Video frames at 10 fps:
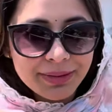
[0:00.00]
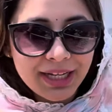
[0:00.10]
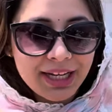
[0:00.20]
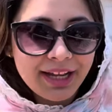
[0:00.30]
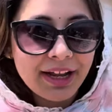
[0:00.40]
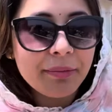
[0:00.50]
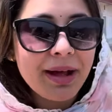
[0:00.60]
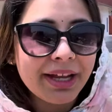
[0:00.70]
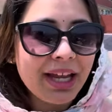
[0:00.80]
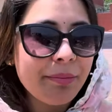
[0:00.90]
भी नहीं लेके गए
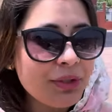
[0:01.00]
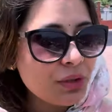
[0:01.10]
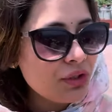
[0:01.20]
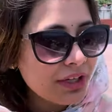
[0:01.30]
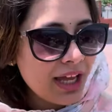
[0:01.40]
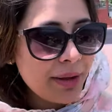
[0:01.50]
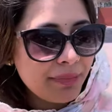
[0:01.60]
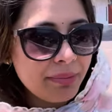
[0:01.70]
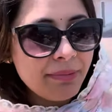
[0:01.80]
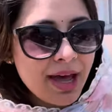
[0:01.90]
बाकी हम भी सोच रहे हैं कि हम भी अभी